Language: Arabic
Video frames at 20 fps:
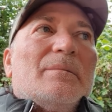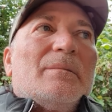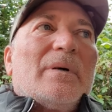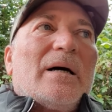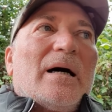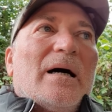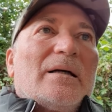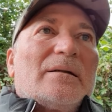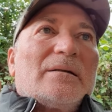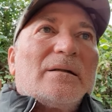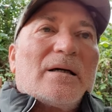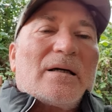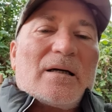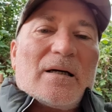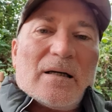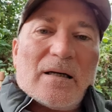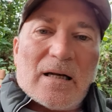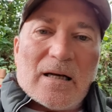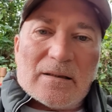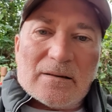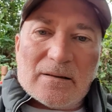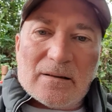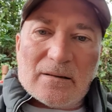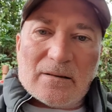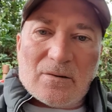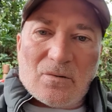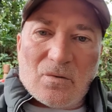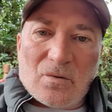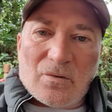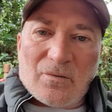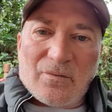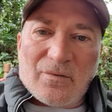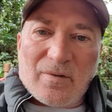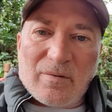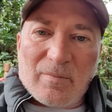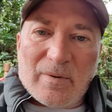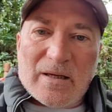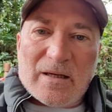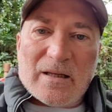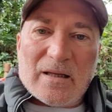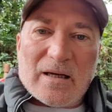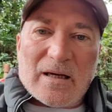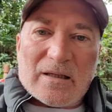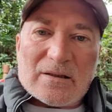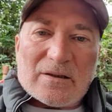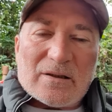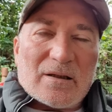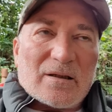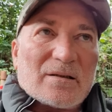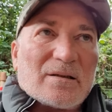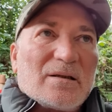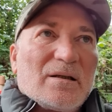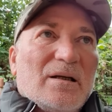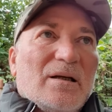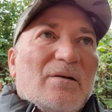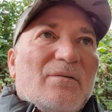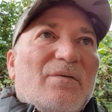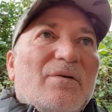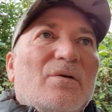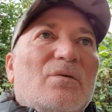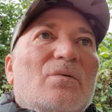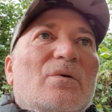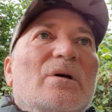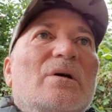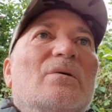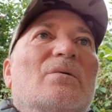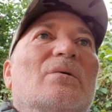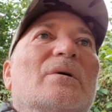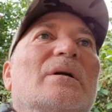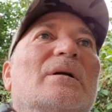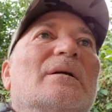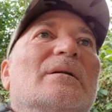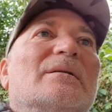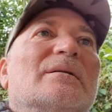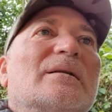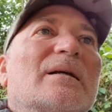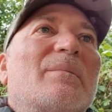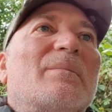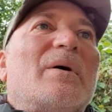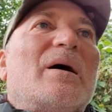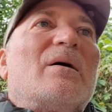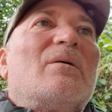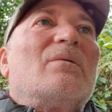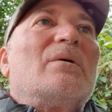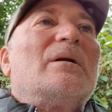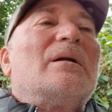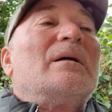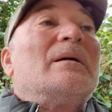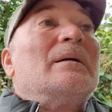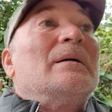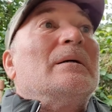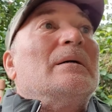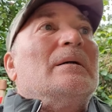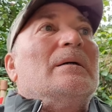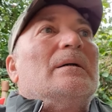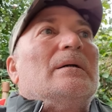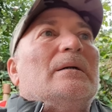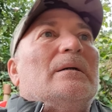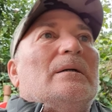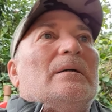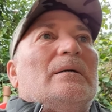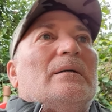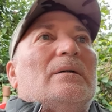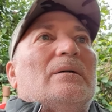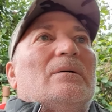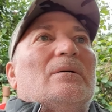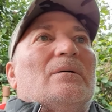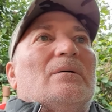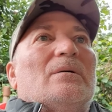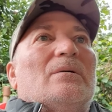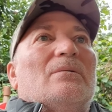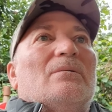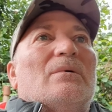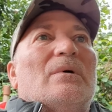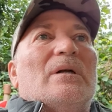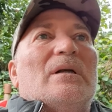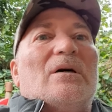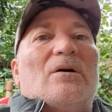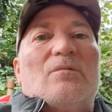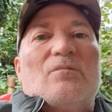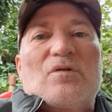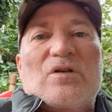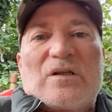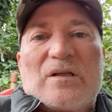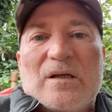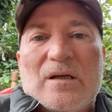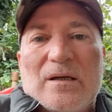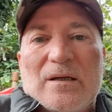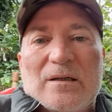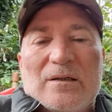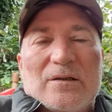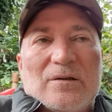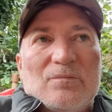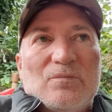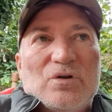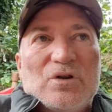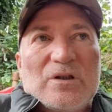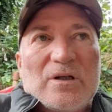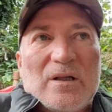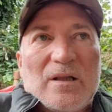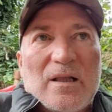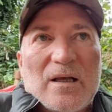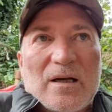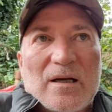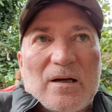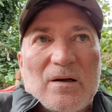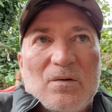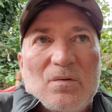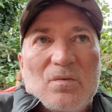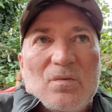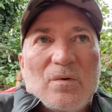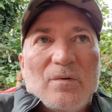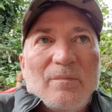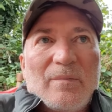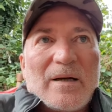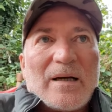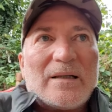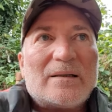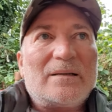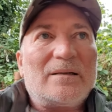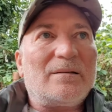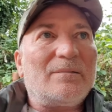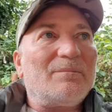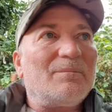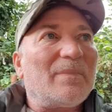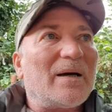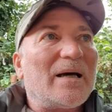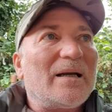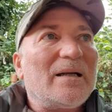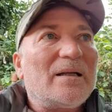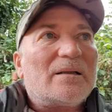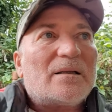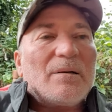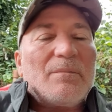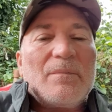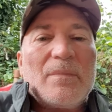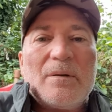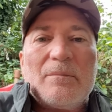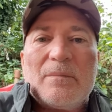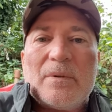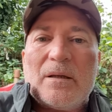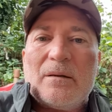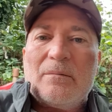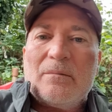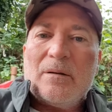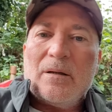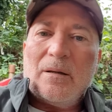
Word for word: حتى كان عندي تو ثمانية عشرة سنين في الوي ولا سبعة ولا ولا خمسطاش مش هذاك هو معناتها ما, ما